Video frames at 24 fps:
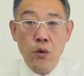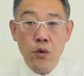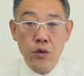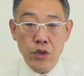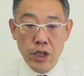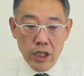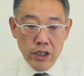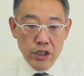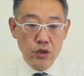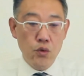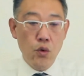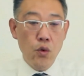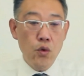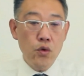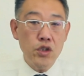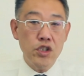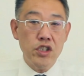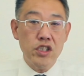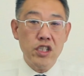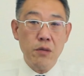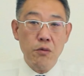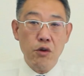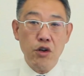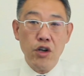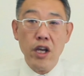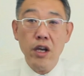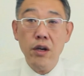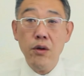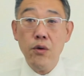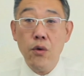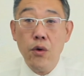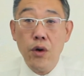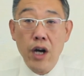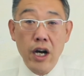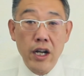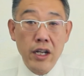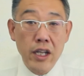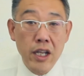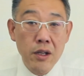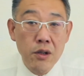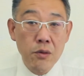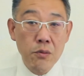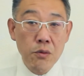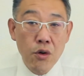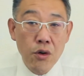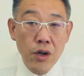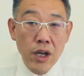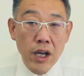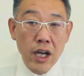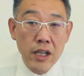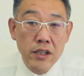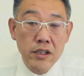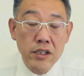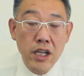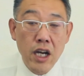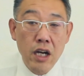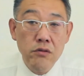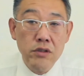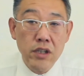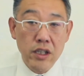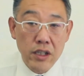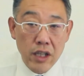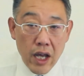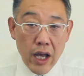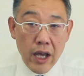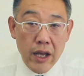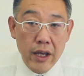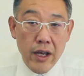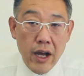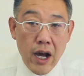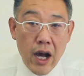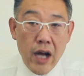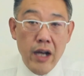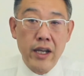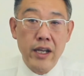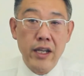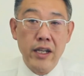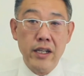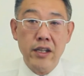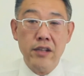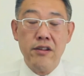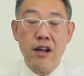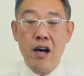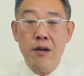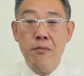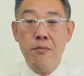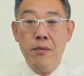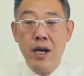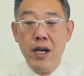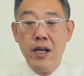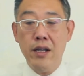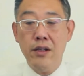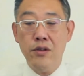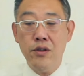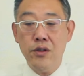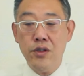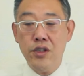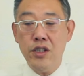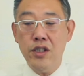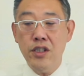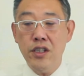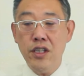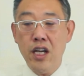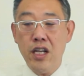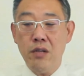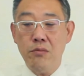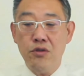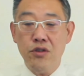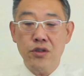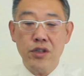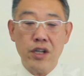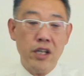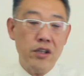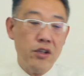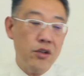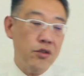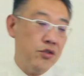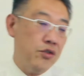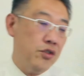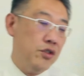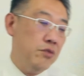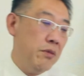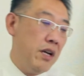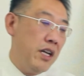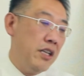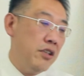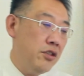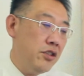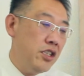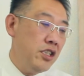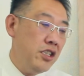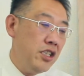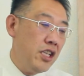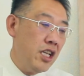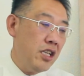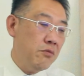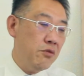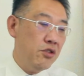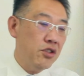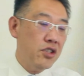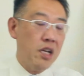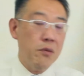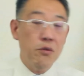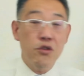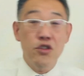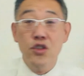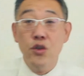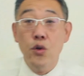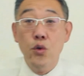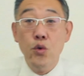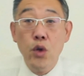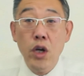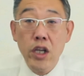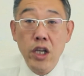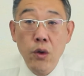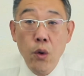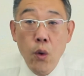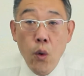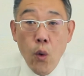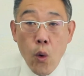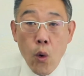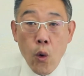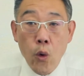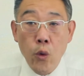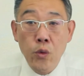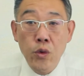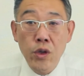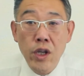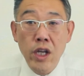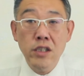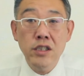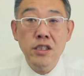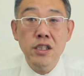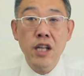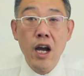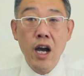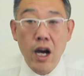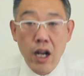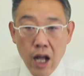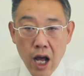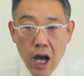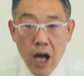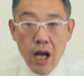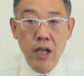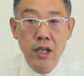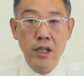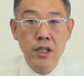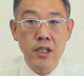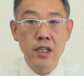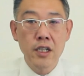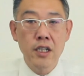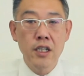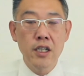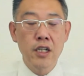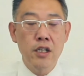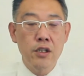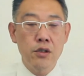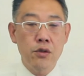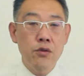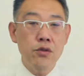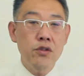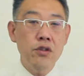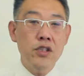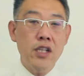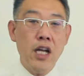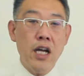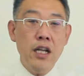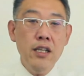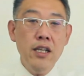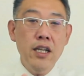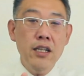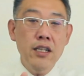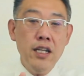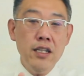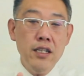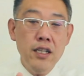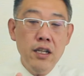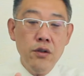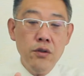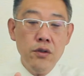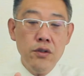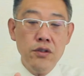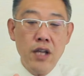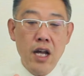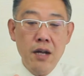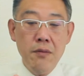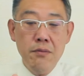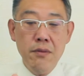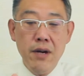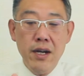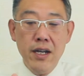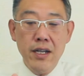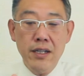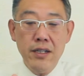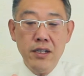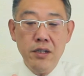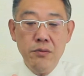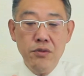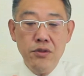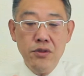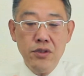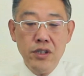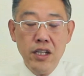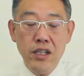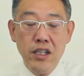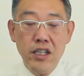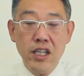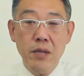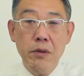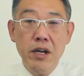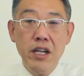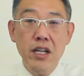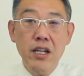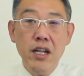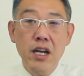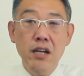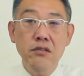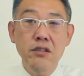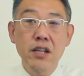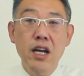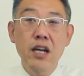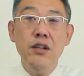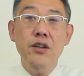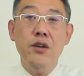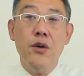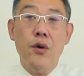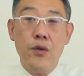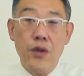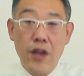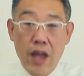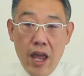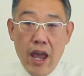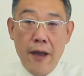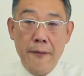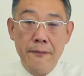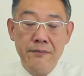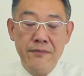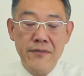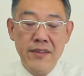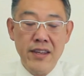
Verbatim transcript: 同じ動くにしても結構金の儲けが違うじゃない。はっきり言ってさんまんえんの賃貸の物件とじゅうまんえんの賃貸の物件も仕事は基本同じだから、そうするとだんだんだんだんこのさんまんえんの物件で決まらなくなるよね。